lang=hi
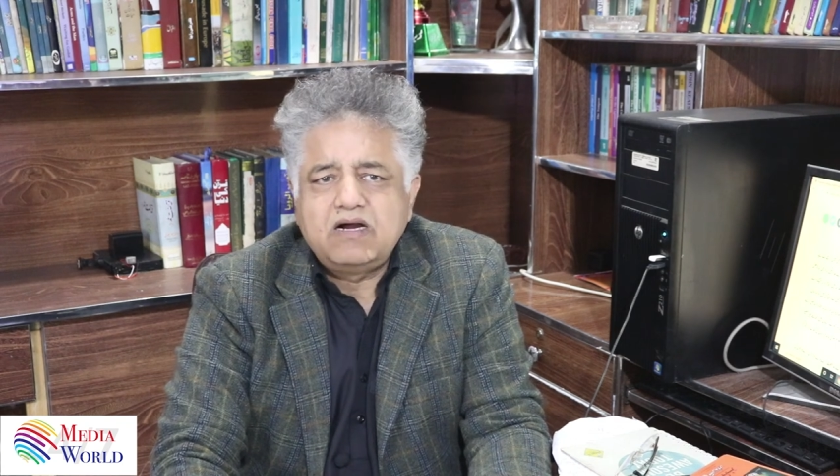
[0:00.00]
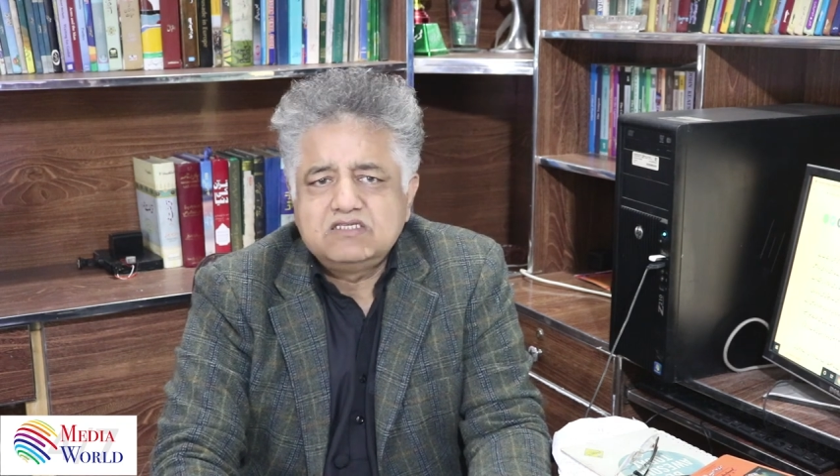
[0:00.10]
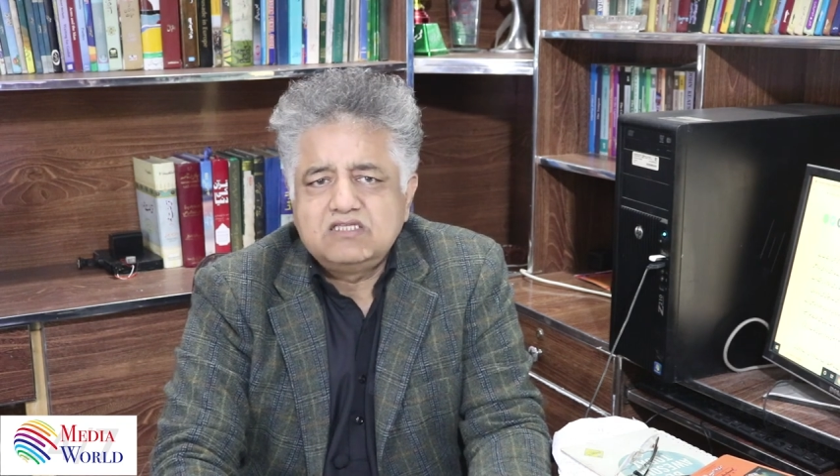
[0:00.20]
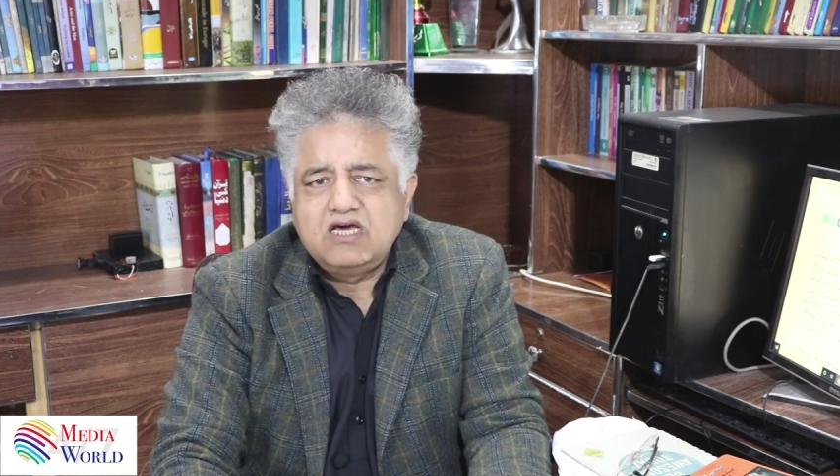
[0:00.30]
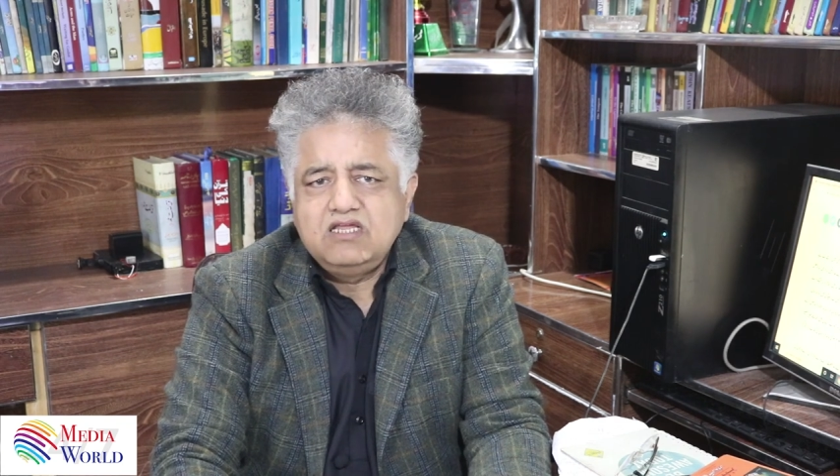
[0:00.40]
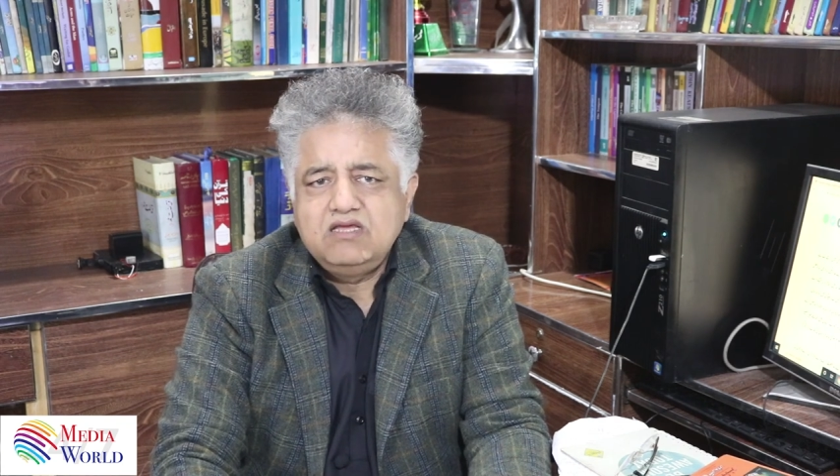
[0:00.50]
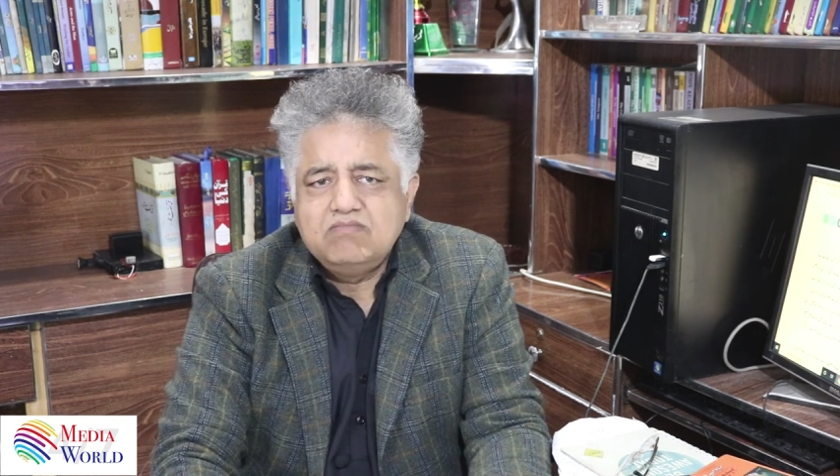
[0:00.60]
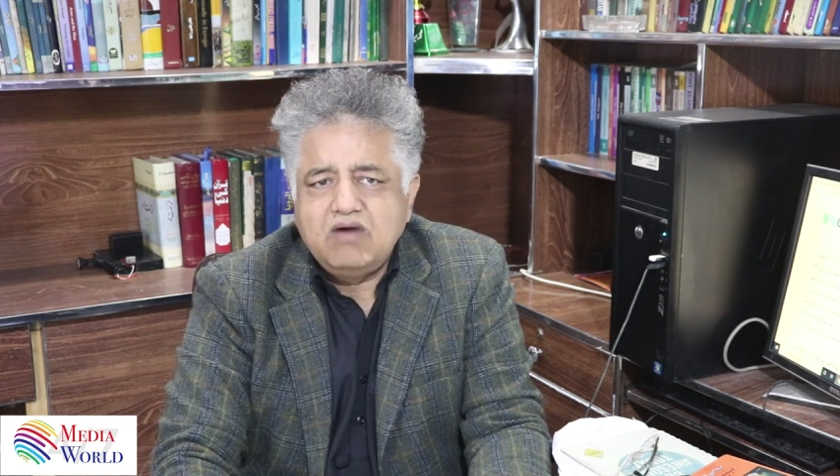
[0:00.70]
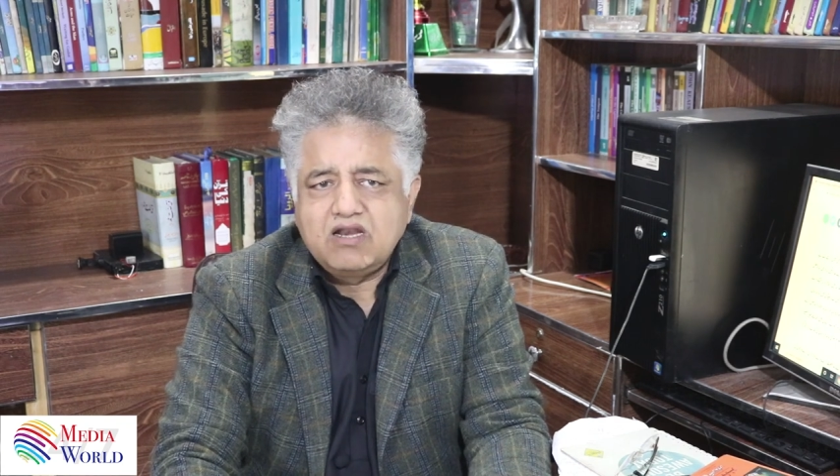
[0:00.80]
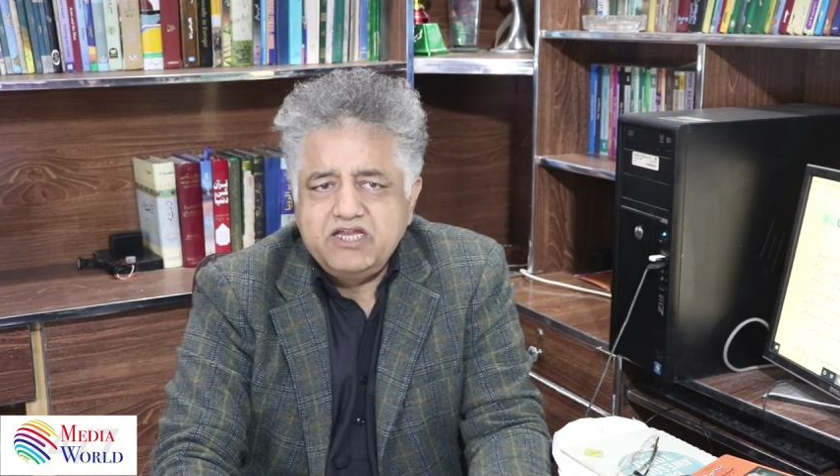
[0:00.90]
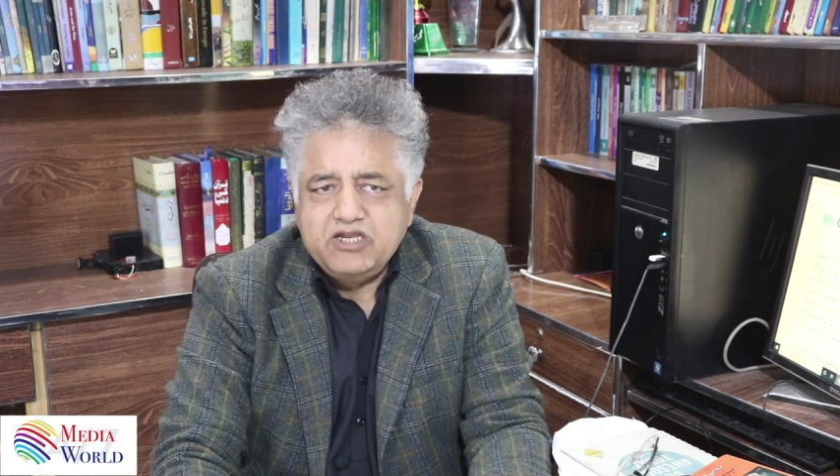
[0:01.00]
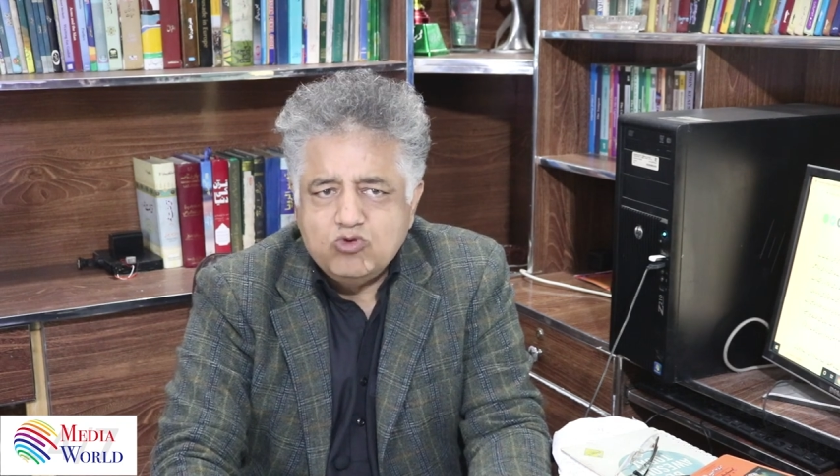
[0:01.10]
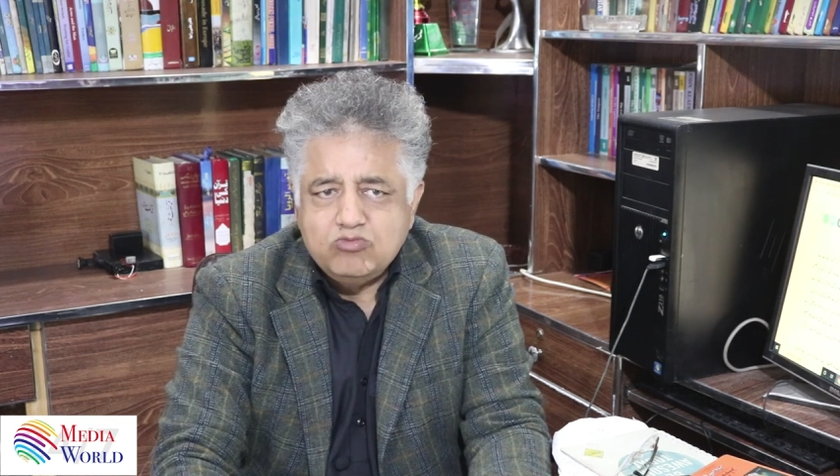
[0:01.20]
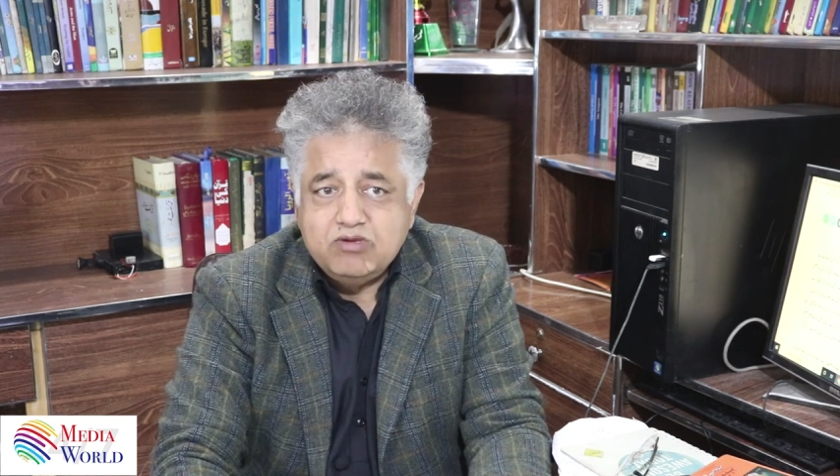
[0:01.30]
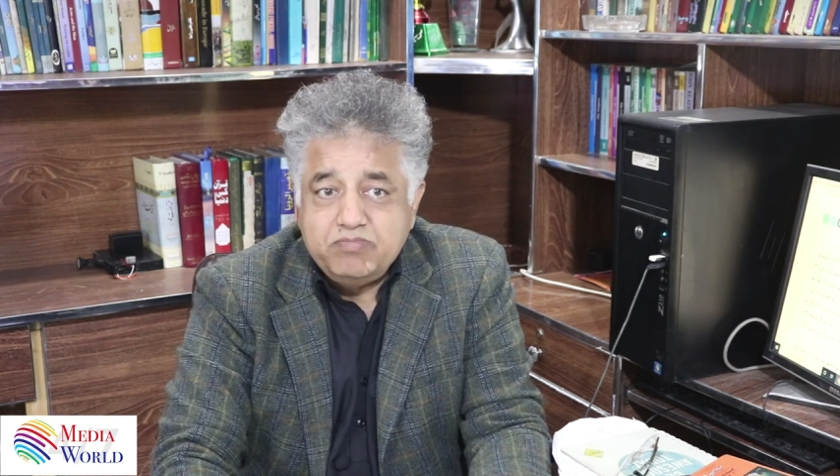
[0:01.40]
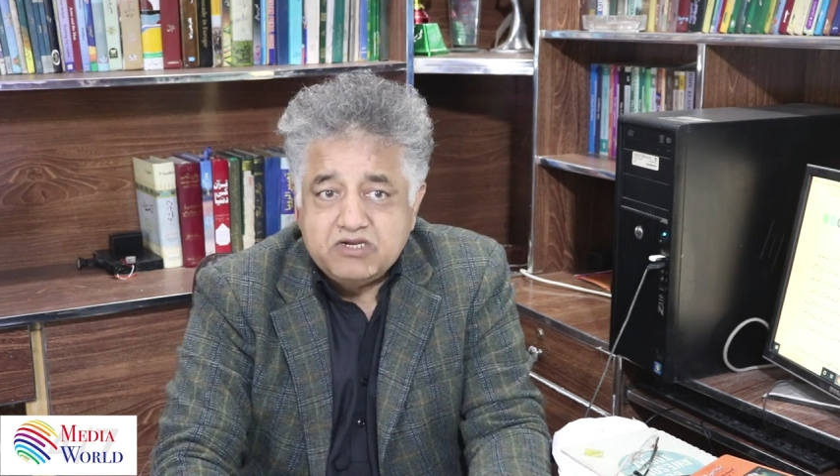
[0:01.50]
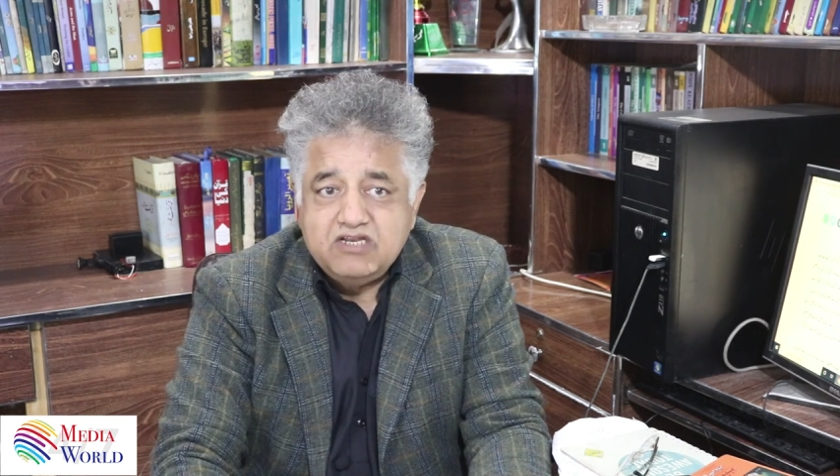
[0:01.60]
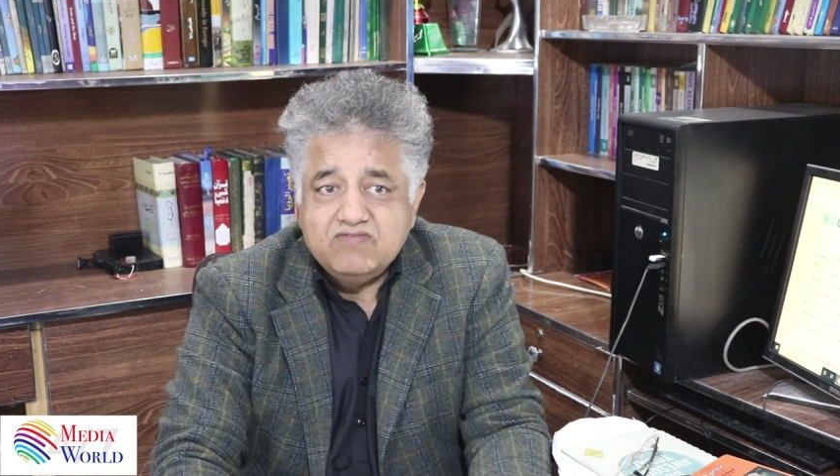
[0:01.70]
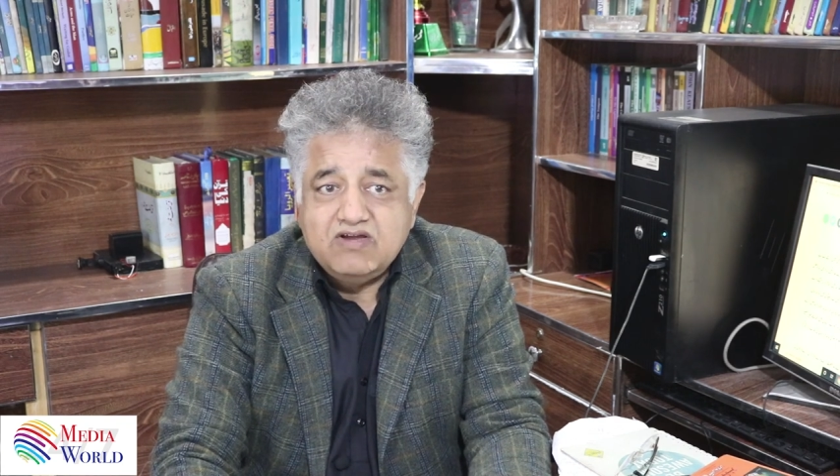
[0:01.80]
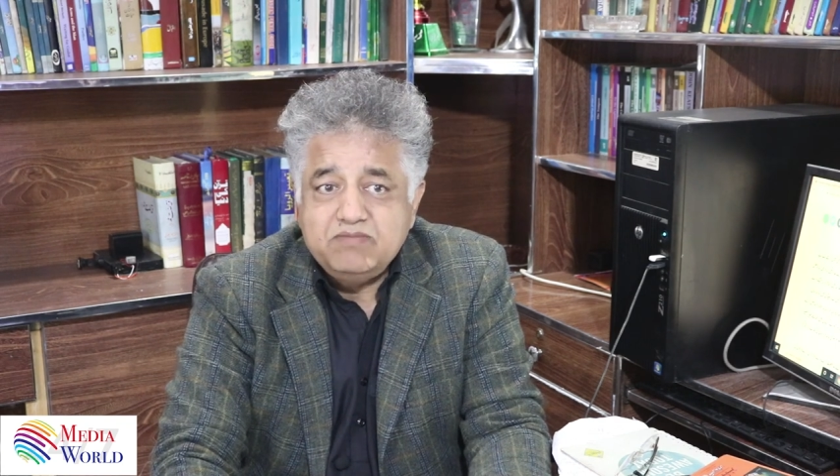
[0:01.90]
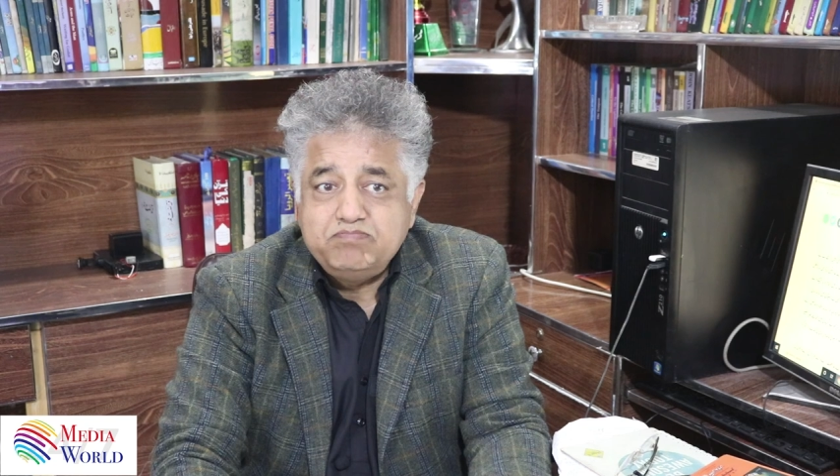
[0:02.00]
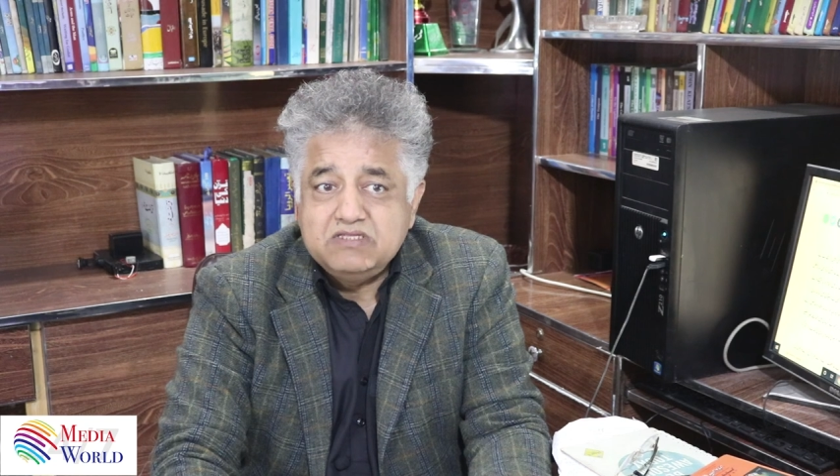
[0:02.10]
पाकिस्तानी मार्केटों में बिकने वाली